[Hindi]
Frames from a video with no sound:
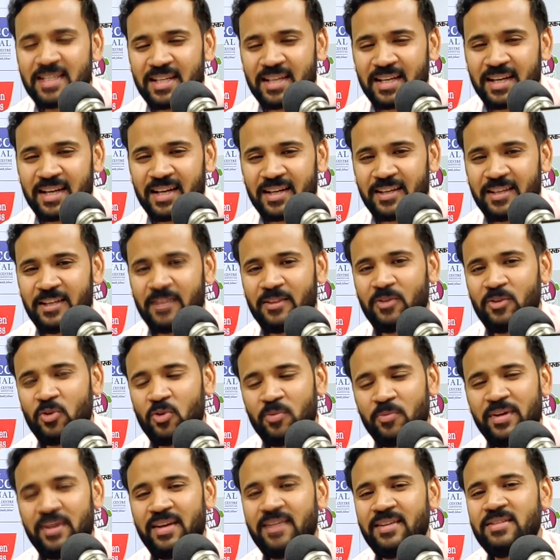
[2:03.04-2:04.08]
जी ने कहा कि
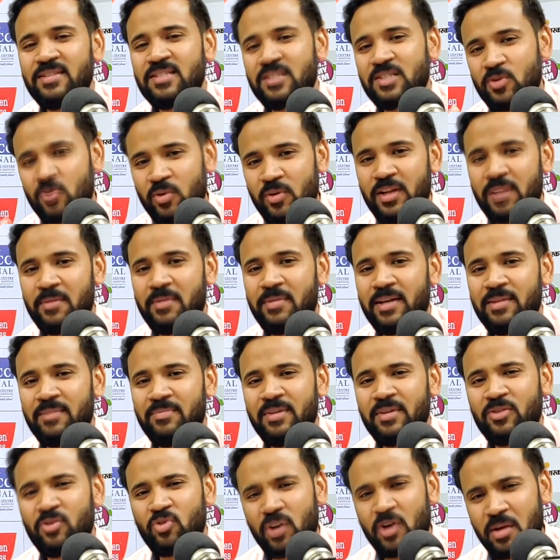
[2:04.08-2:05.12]
तुम्हें स्कूल के बाद
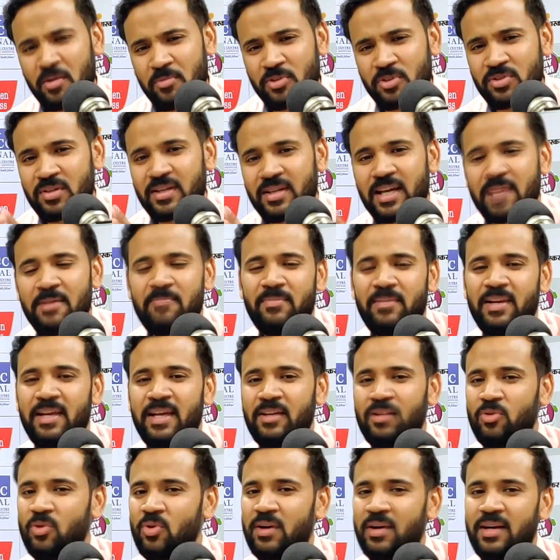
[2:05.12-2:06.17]
में थोड़ा बहुत जो टाइम मिले
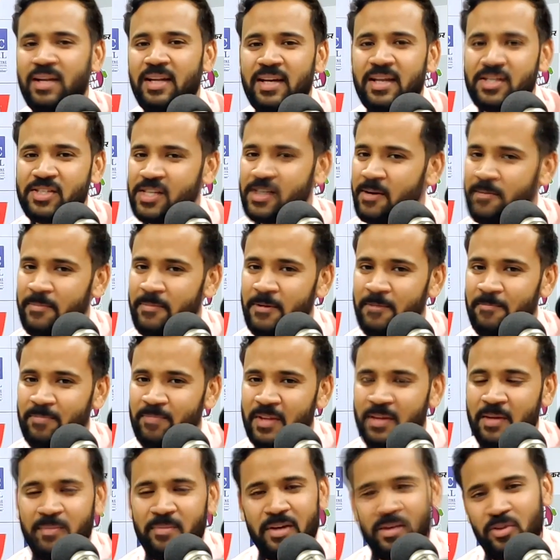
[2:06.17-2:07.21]
एक दो घंटे का शाम में
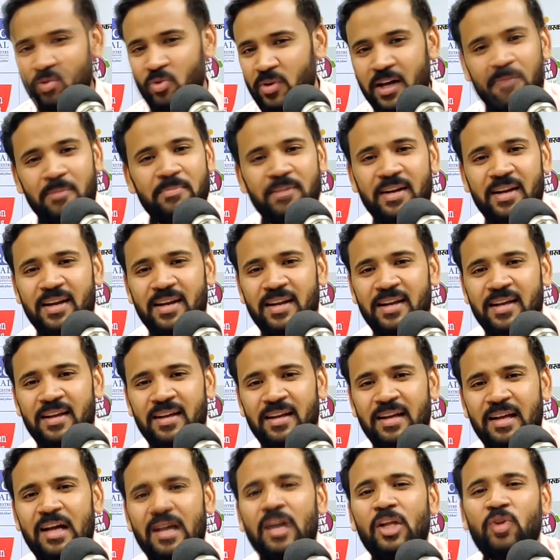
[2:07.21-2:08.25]
मेरी दुकान पर आना
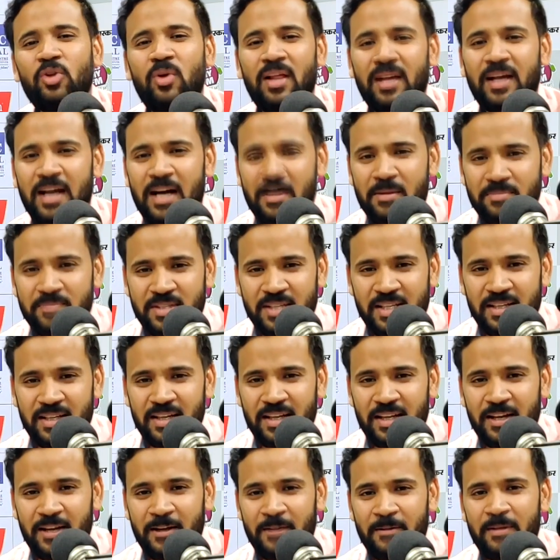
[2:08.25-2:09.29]
थोड़ा काम
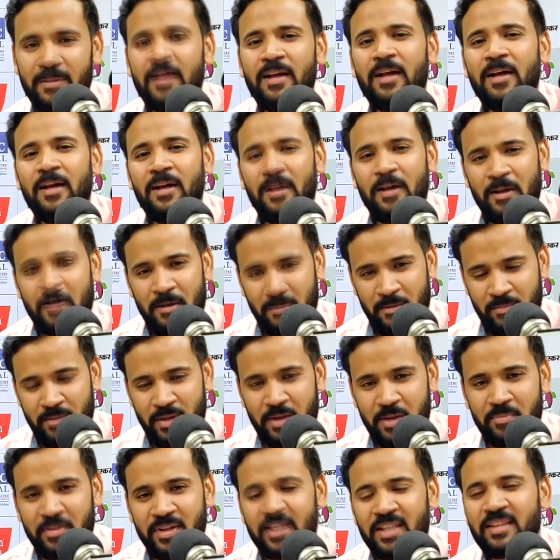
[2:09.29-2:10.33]
सीखना
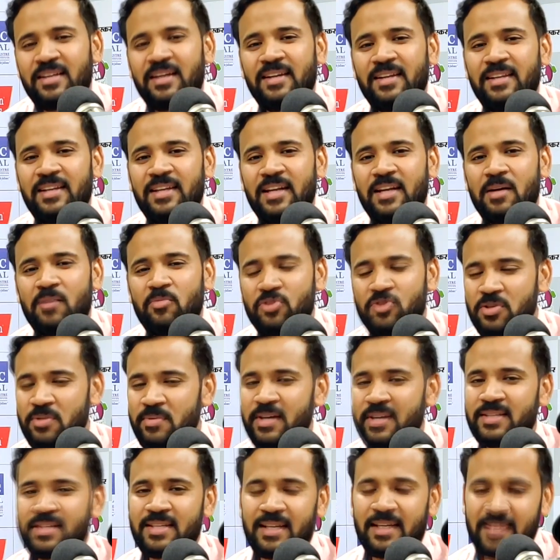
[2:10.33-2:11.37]
मेरी मदद कर देना मुझे
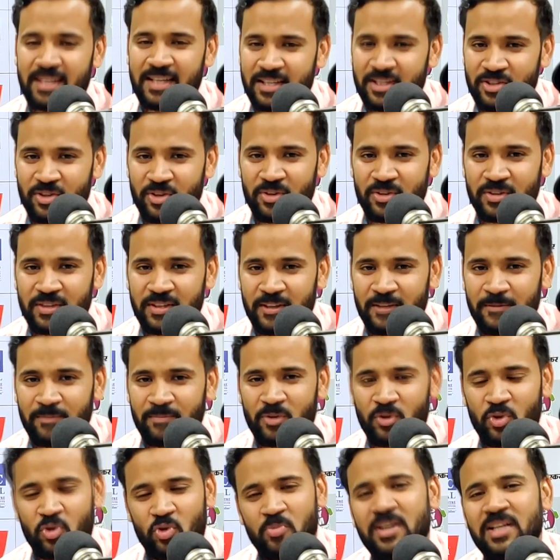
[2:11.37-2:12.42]
भी एक साथी की ज़रूरत है
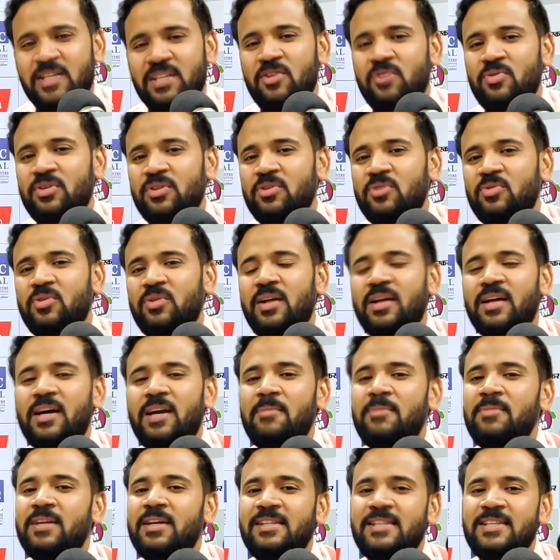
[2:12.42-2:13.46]
तो तुम आ जाओगे तो थोड़ा
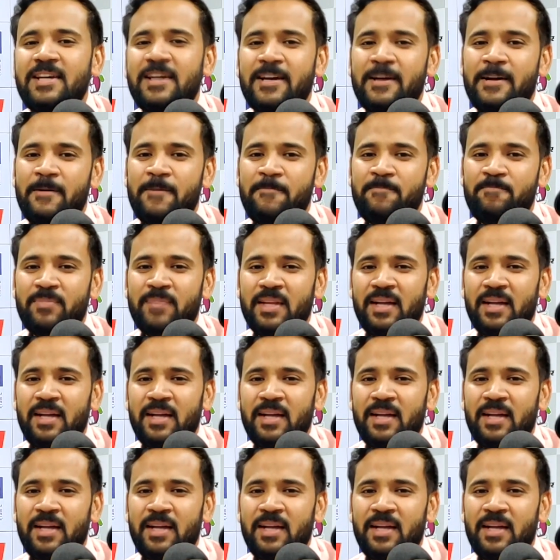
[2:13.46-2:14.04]
काम निकल जाएगा